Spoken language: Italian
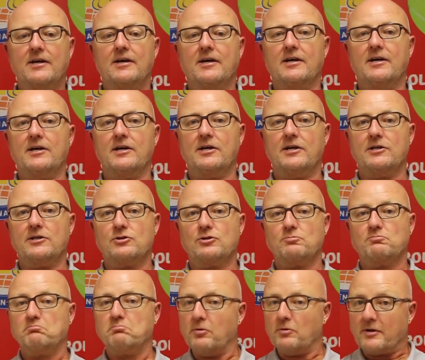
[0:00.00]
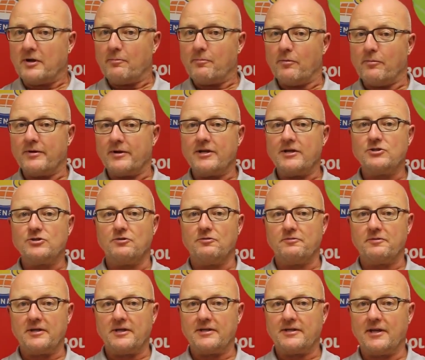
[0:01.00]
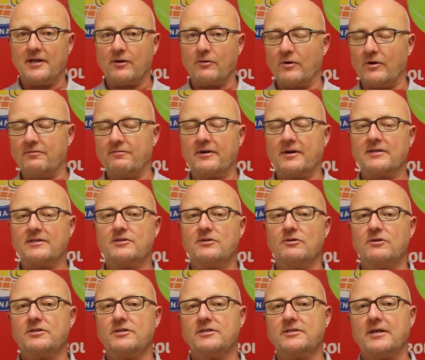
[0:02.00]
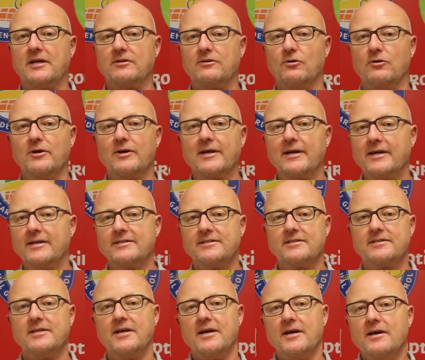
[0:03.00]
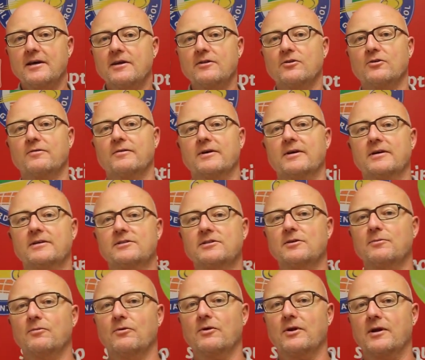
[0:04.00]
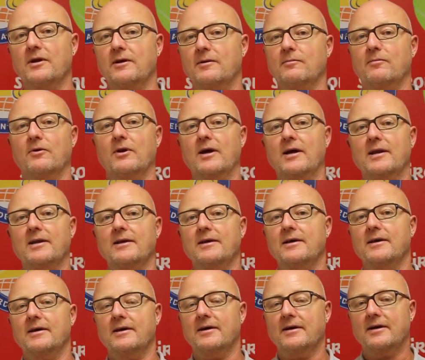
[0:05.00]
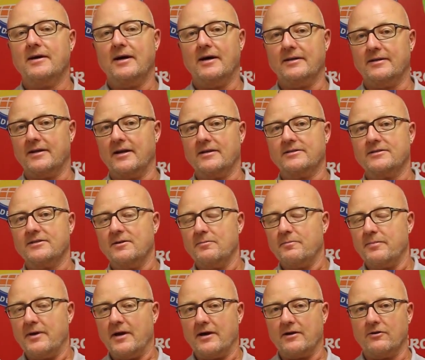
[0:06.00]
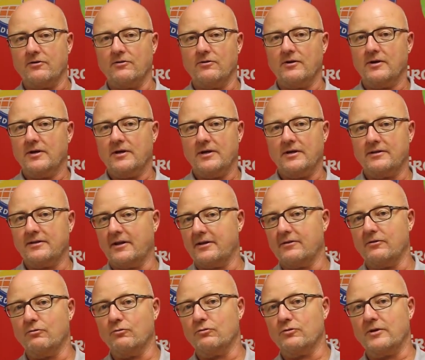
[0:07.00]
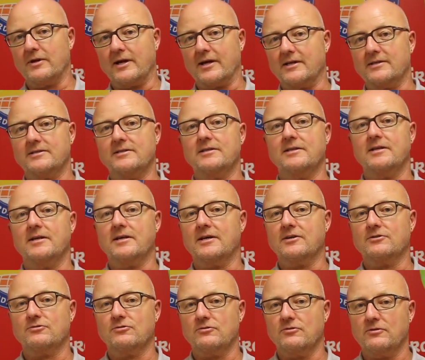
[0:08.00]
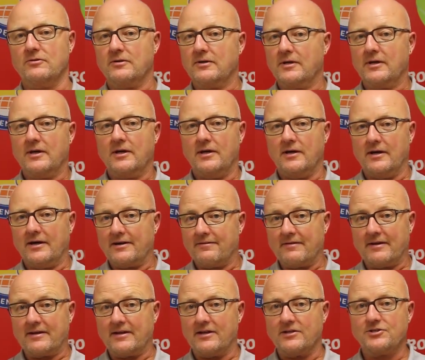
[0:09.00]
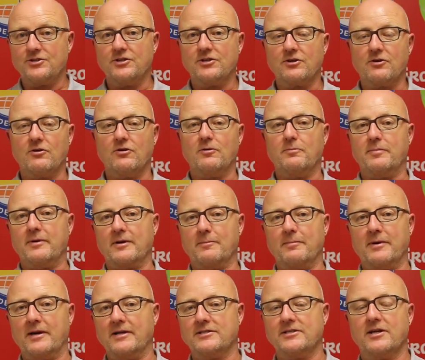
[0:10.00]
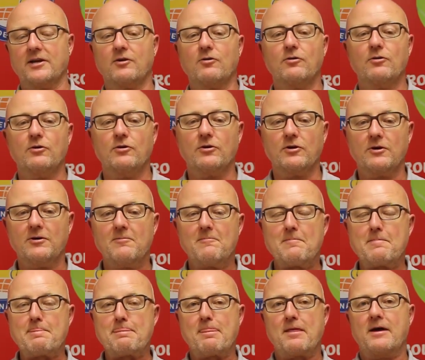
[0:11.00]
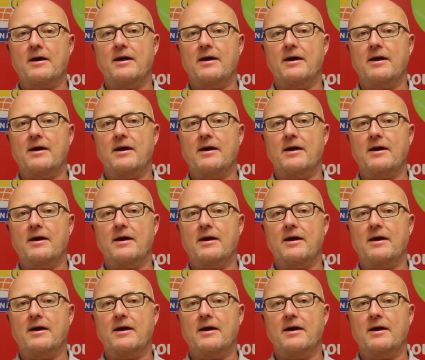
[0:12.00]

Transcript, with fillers: Eh, nel pomeriggio, finite le qualificazioni, c'è stato il Kids Day dove Simone Bolelli e Andrea Seppi hanno intrattenuto i ragazzini che sono eh, arrivati al circolo per palleggiare con loro